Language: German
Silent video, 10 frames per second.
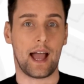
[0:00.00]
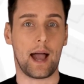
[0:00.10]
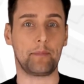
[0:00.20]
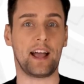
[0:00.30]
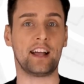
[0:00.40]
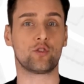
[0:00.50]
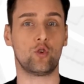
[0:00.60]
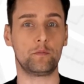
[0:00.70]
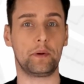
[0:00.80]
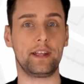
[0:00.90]
Habt also
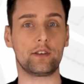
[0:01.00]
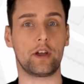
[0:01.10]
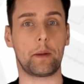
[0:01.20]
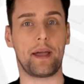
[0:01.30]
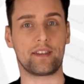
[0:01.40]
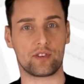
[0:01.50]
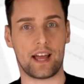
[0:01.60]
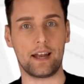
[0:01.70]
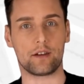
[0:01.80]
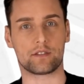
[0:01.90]
unbedingt euren
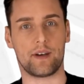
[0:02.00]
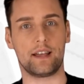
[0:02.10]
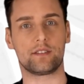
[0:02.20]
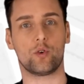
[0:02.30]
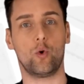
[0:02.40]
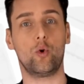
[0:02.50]
Personalausweis